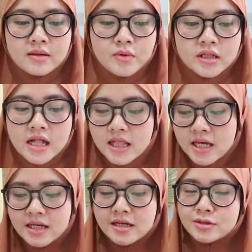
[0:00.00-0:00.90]
nih buat
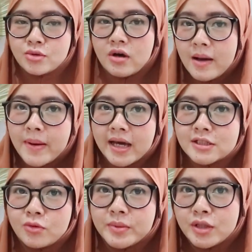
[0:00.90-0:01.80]
kalian yang suka pakai
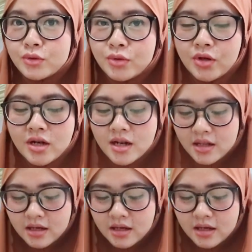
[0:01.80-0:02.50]
jarum pentul